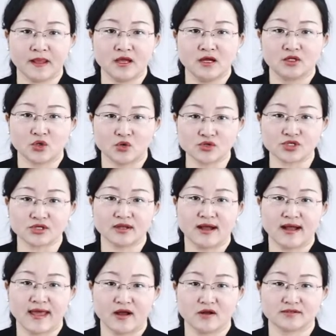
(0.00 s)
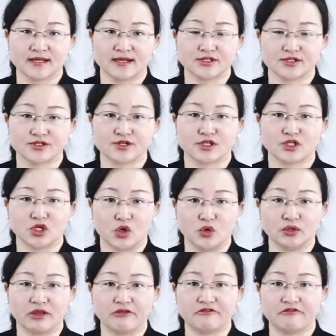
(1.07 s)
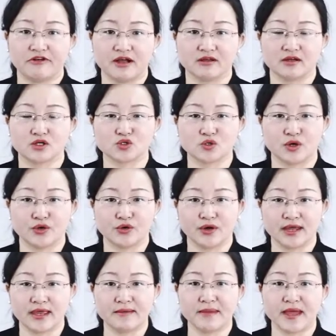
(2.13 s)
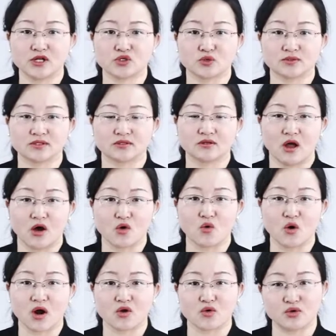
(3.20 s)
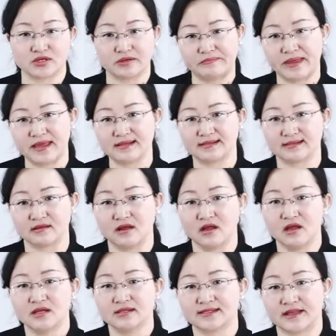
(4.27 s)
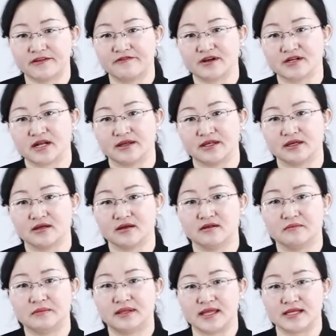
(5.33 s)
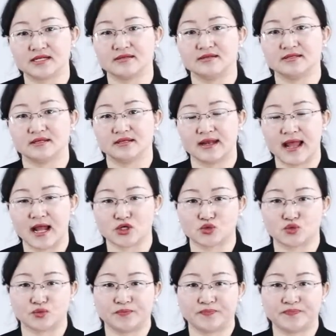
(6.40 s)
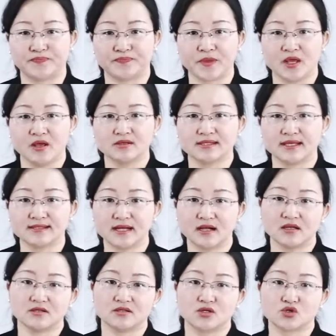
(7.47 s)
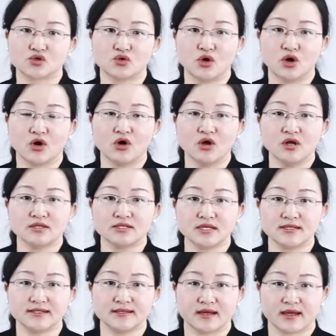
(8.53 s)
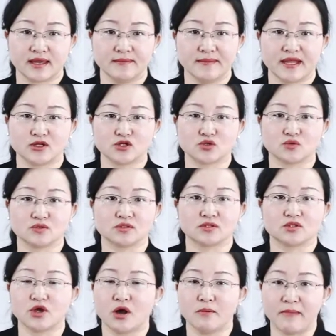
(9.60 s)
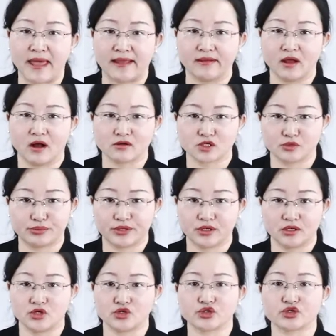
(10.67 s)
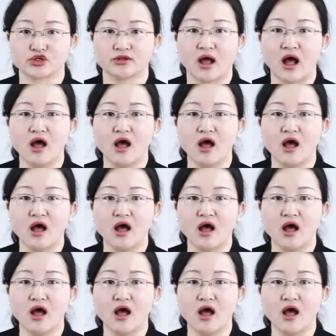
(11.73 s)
同时呢，还要在死者的头顶放一个装有黑麦种子的陶罐或者杯子，再放上一根雷神节的蜡烛。在葬礼结束后，这些黑麦的种子都要埋掉，是不可以吃的。